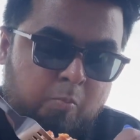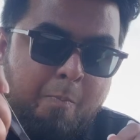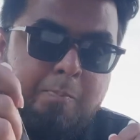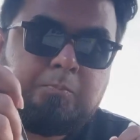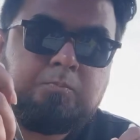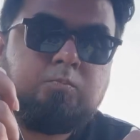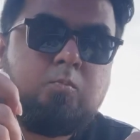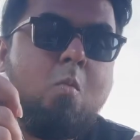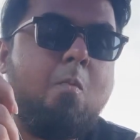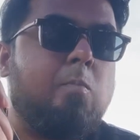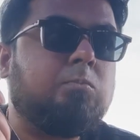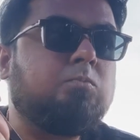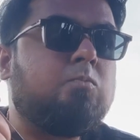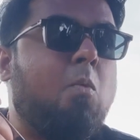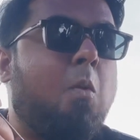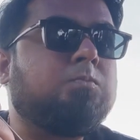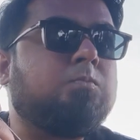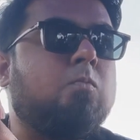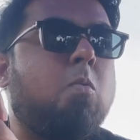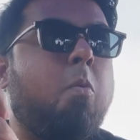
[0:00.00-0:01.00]
கடை எங்கே இருக்குது
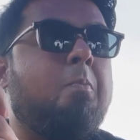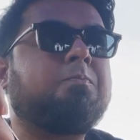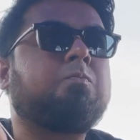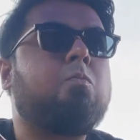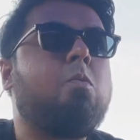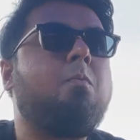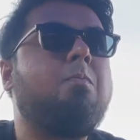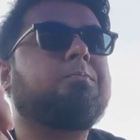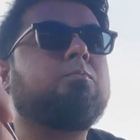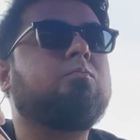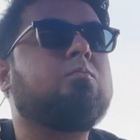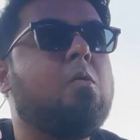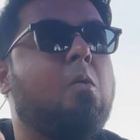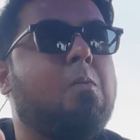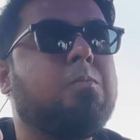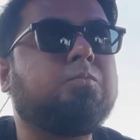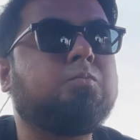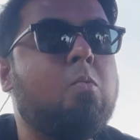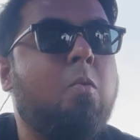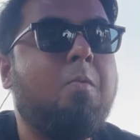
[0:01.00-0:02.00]
அப்படி சொல்லி பார்த்தீங்கன்னா
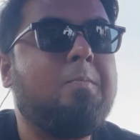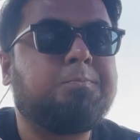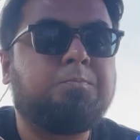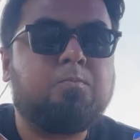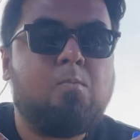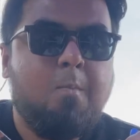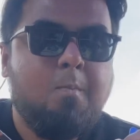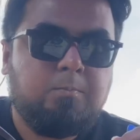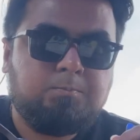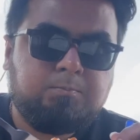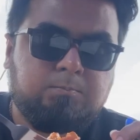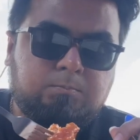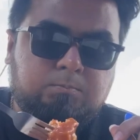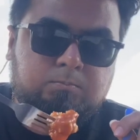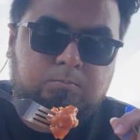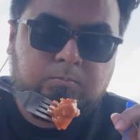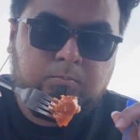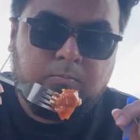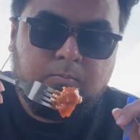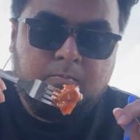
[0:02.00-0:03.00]
செக்ஷன்
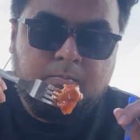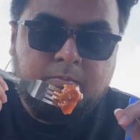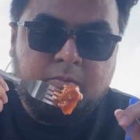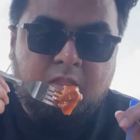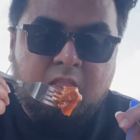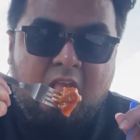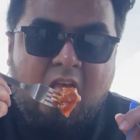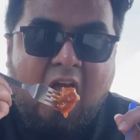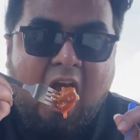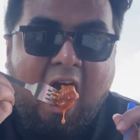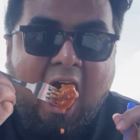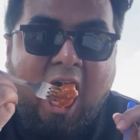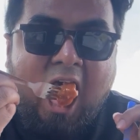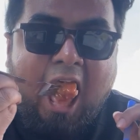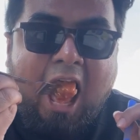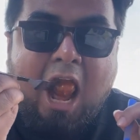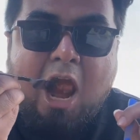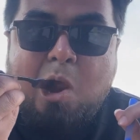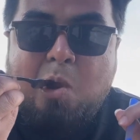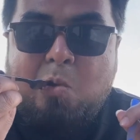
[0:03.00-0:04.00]
தேர்ட்டீன்
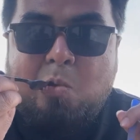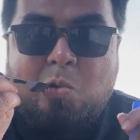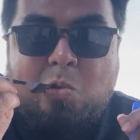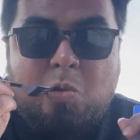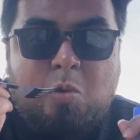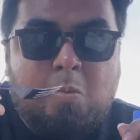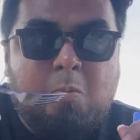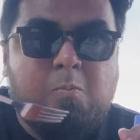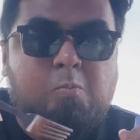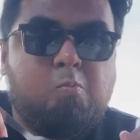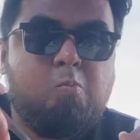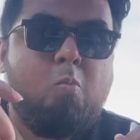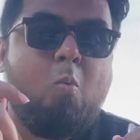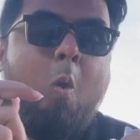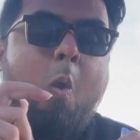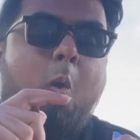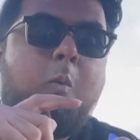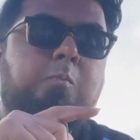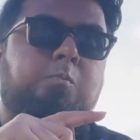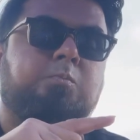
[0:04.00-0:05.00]
மஸ்ஜிட்டுக்கு
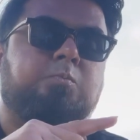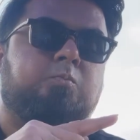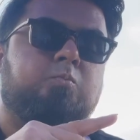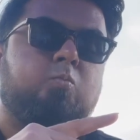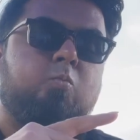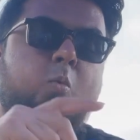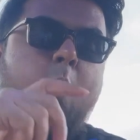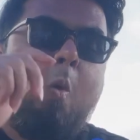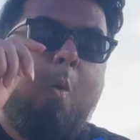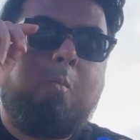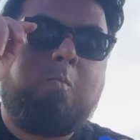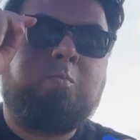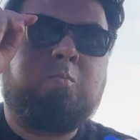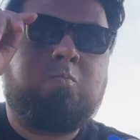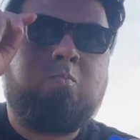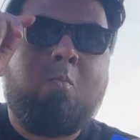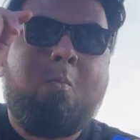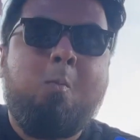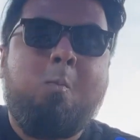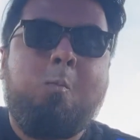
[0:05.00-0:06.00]
கொஞ்சம் தூரம் இன்னும் தாண்டி
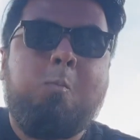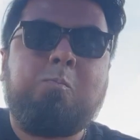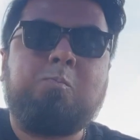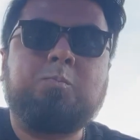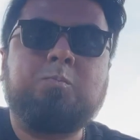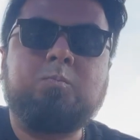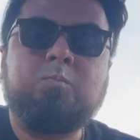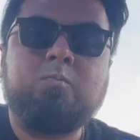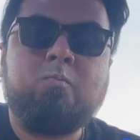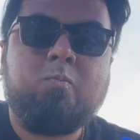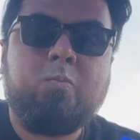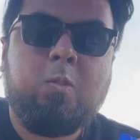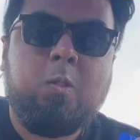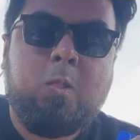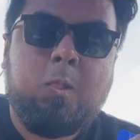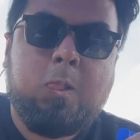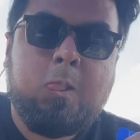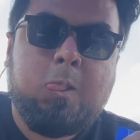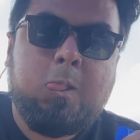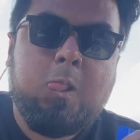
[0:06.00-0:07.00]
இன்னும் நேரம் வந்தீங்கன்னா
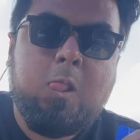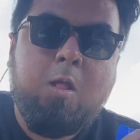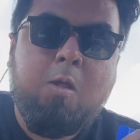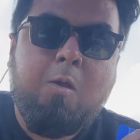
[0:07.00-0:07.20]
உங்களோட